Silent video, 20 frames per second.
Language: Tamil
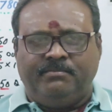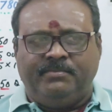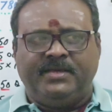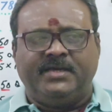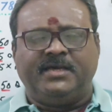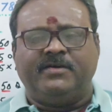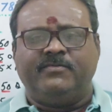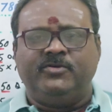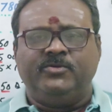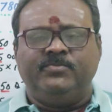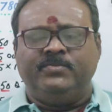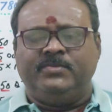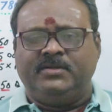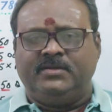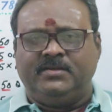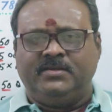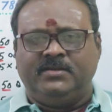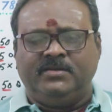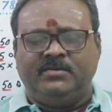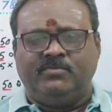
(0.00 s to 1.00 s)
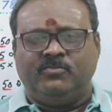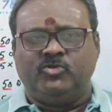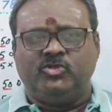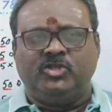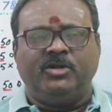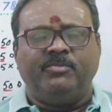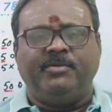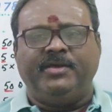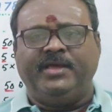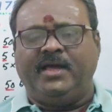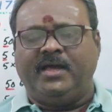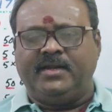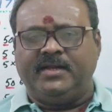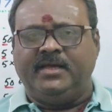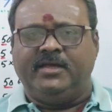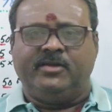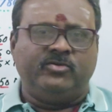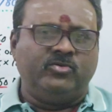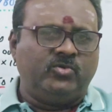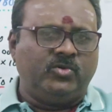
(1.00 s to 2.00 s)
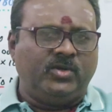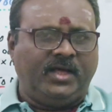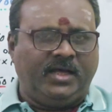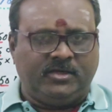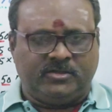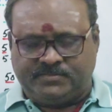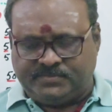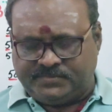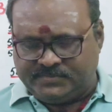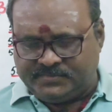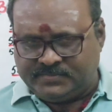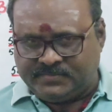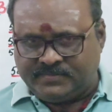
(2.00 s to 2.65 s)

மிகவும் முதன்மையான நூலாகும்